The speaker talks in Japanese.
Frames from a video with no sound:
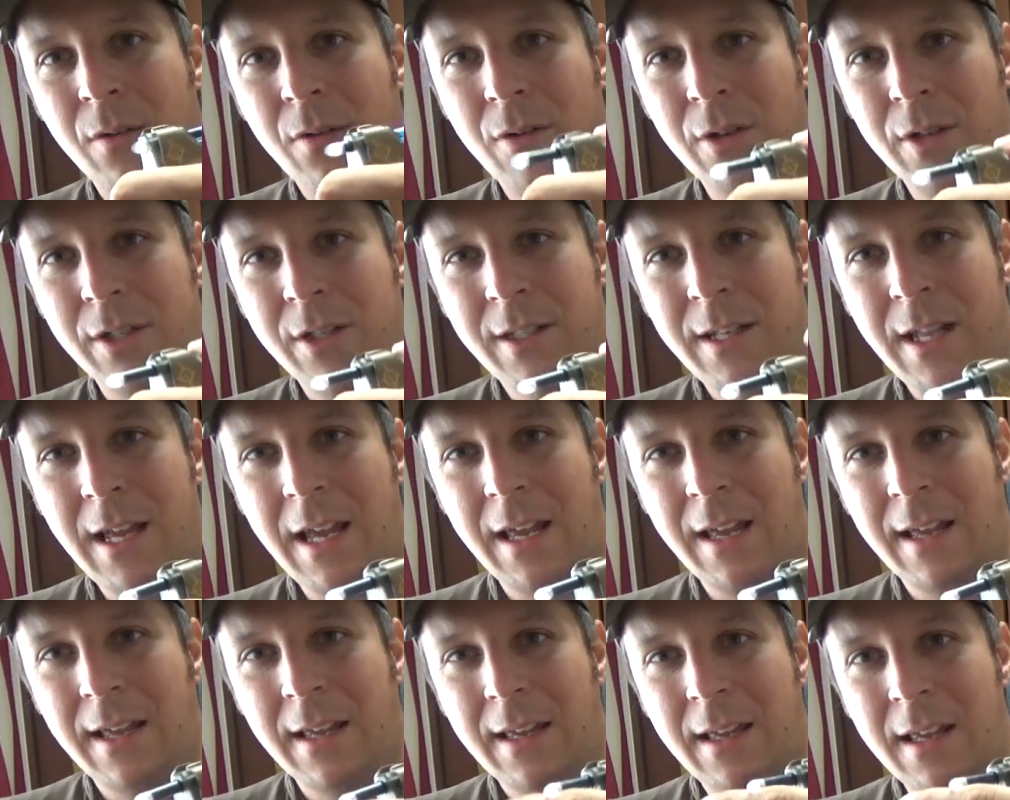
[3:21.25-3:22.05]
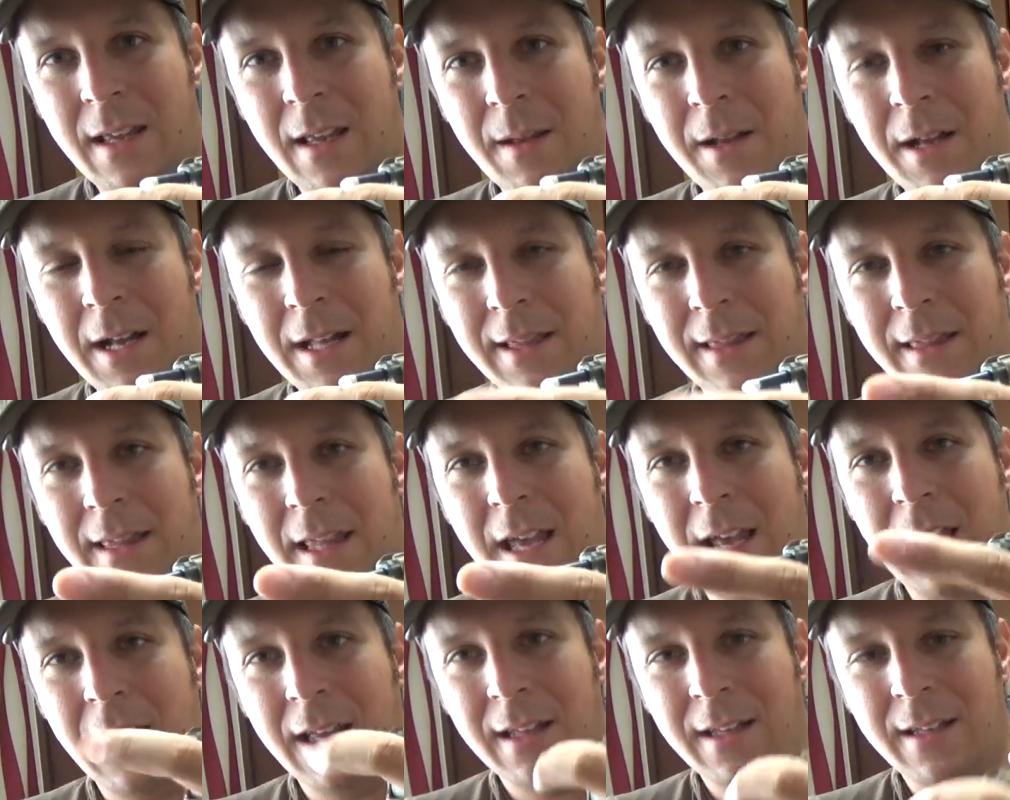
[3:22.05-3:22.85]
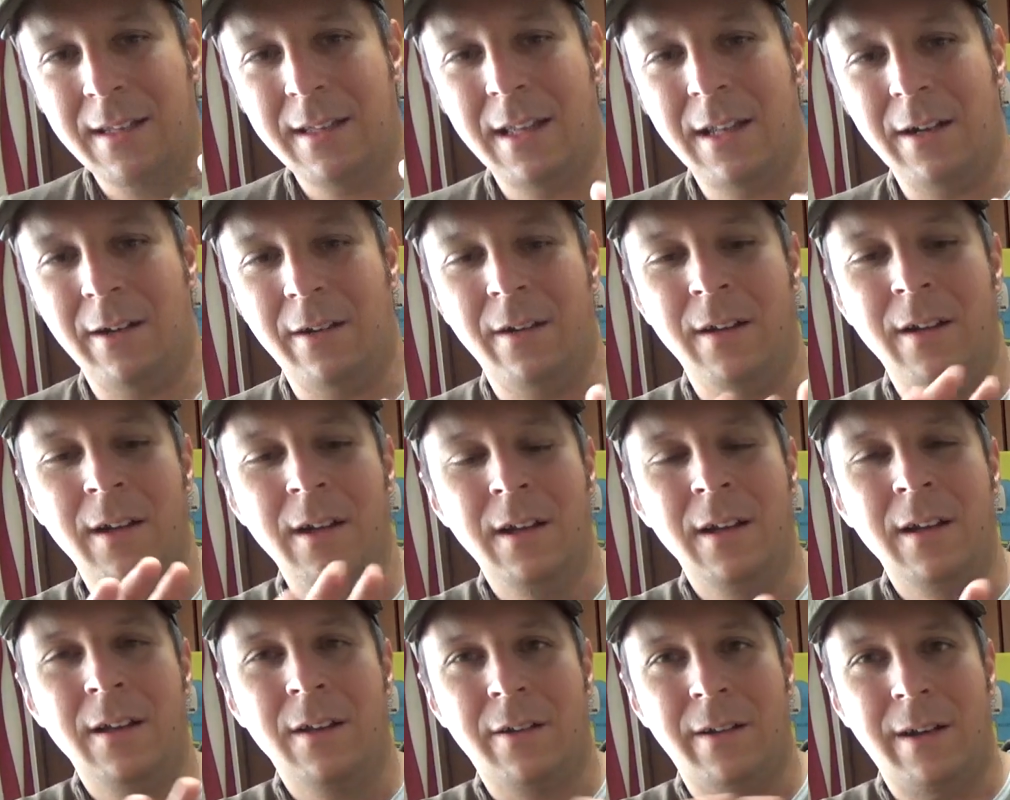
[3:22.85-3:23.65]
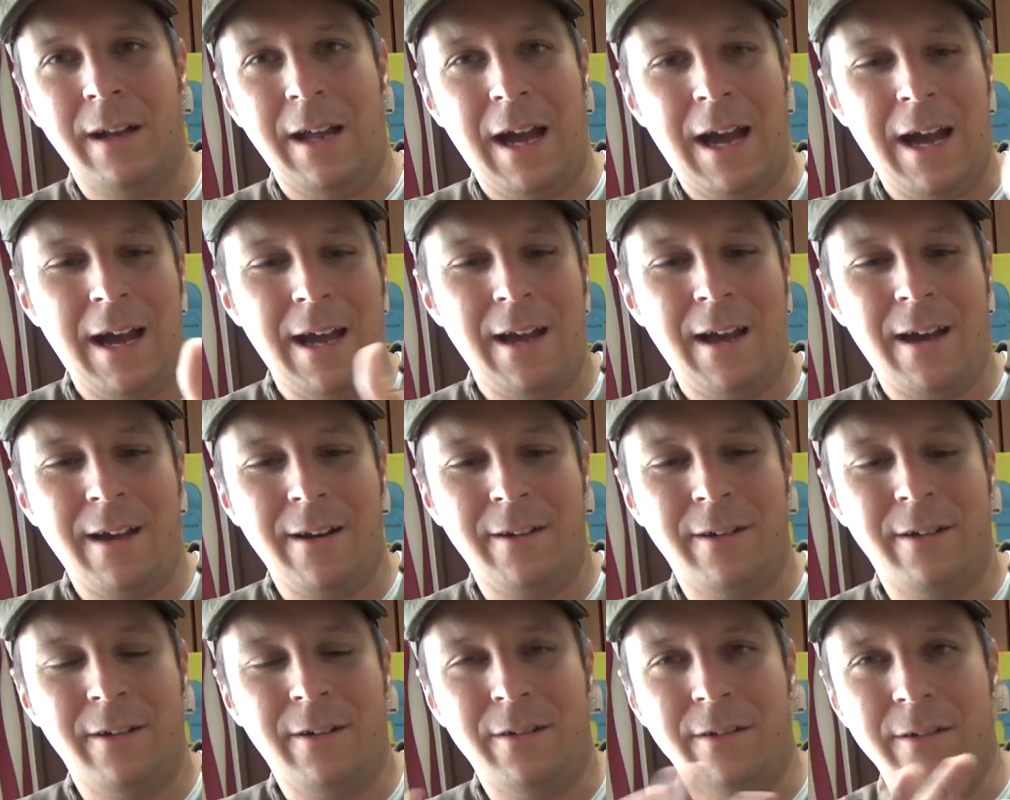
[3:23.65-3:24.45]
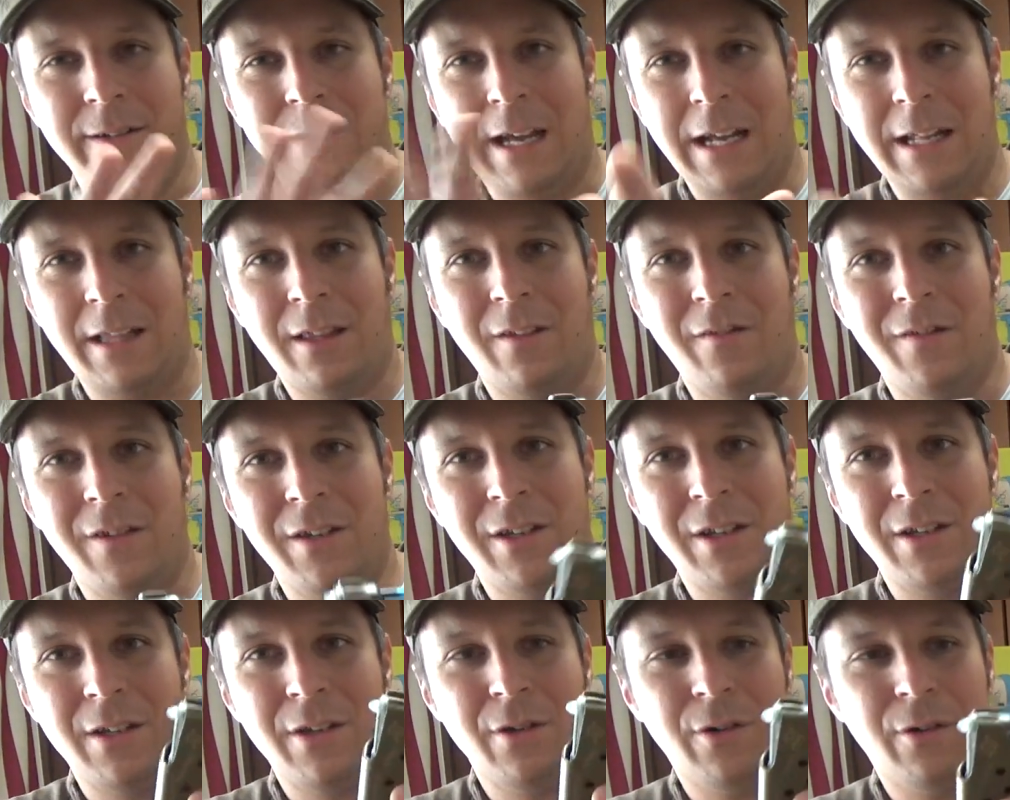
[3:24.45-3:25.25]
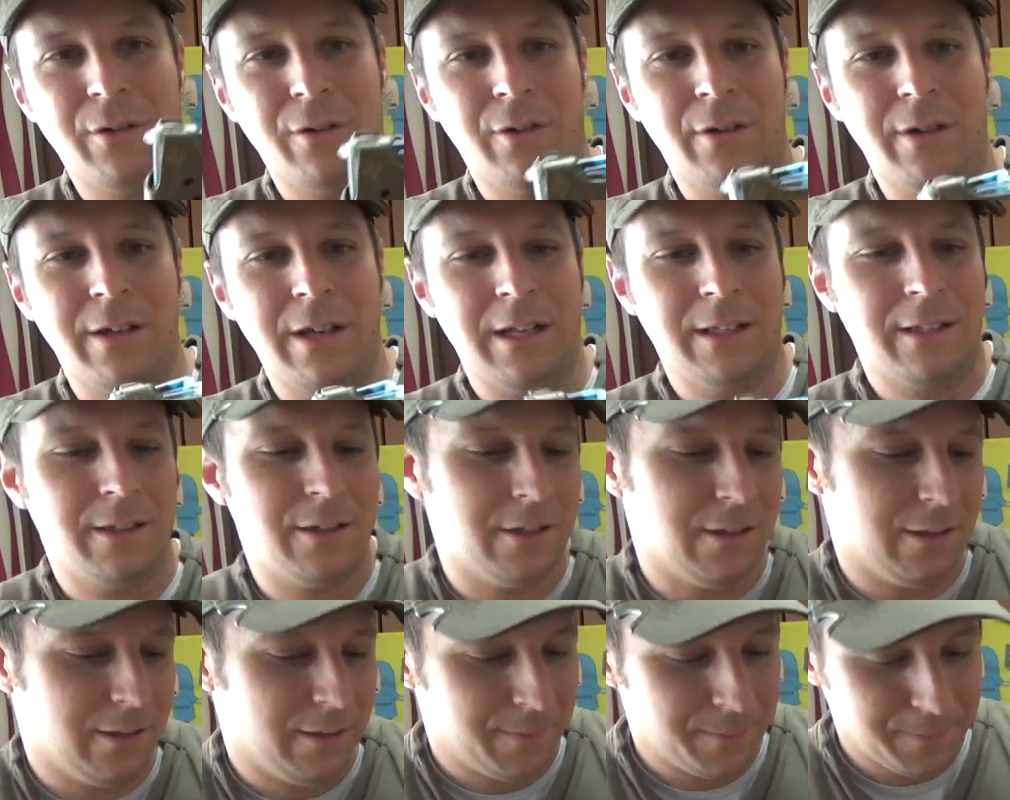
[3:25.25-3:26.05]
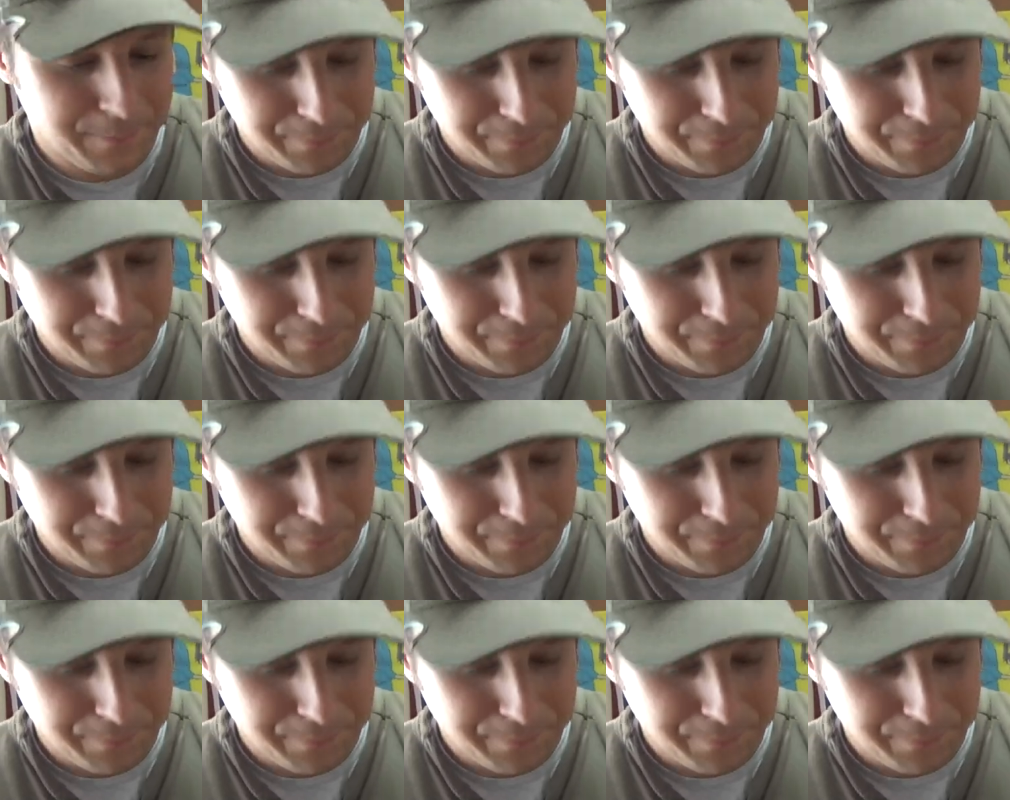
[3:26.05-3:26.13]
押して光って出る。これ IR のナイトビジョン用のやつ